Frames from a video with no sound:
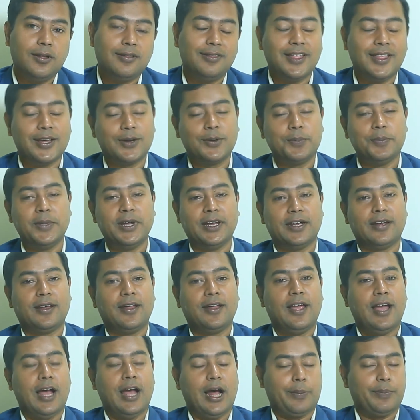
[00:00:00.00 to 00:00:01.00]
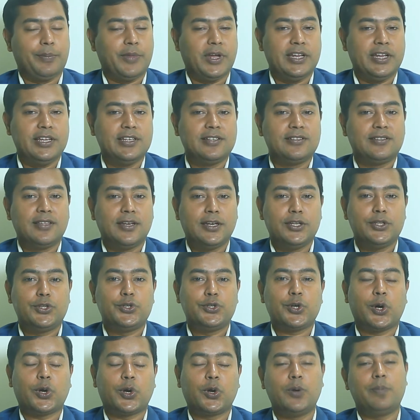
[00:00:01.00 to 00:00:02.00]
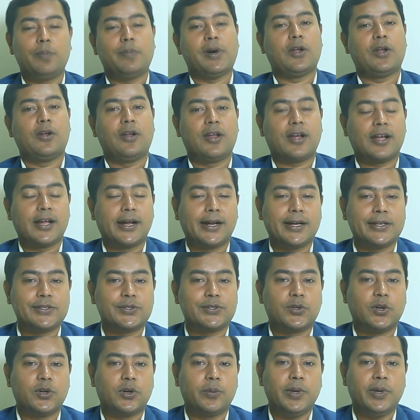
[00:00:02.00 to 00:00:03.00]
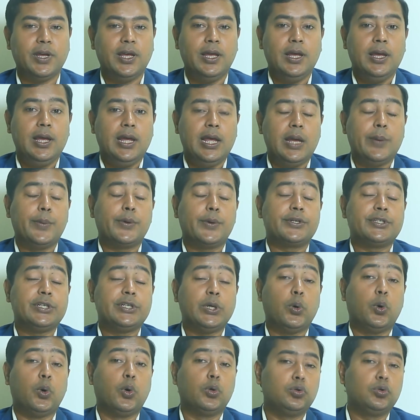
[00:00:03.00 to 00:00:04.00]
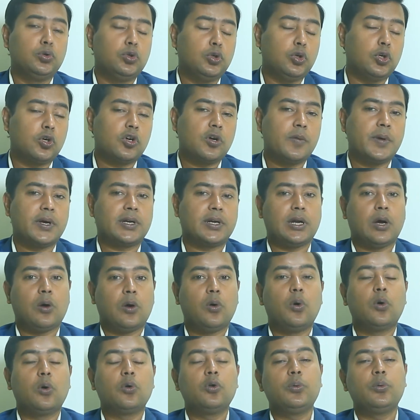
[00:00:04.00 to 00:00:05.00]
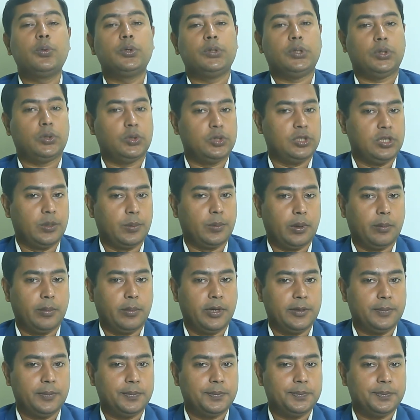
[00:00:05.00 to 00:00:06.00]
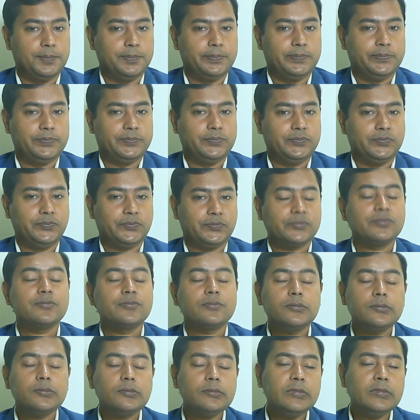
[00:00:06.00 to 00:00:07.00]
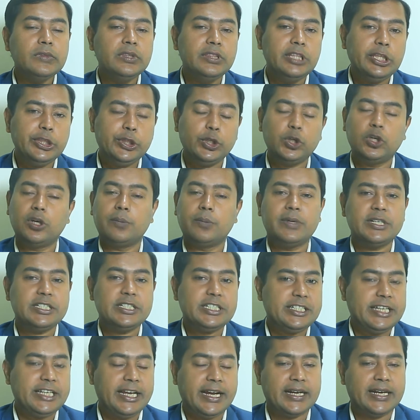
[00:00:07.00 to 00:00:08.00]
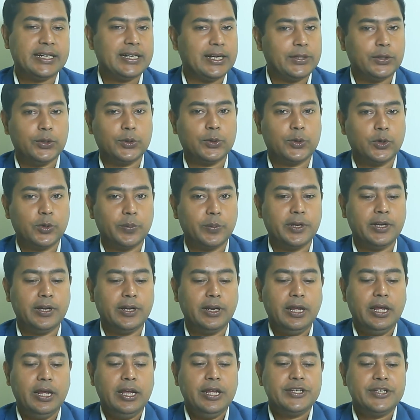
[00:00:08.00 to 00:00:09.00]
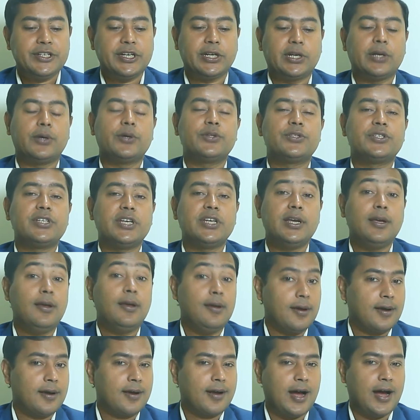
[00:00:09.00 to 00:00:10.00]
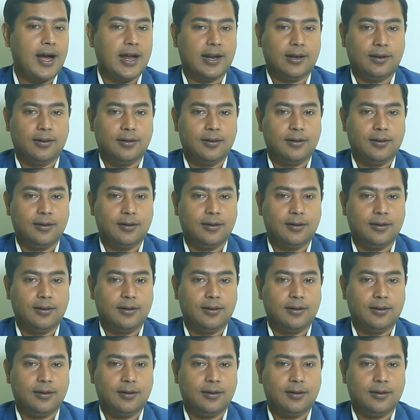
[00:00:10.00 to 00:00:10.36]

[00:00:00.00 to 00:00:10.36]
দেখবেন আপনার স্ত্রীর চরম ভালো লাগা কাজ করবে এবং সে অন্যরকম একটা অনুভূতি খুঁজে পাবে দ্বিতীয় নম্বর যে জায়গাটা আদর করবেন সেটা হচ্ছে কান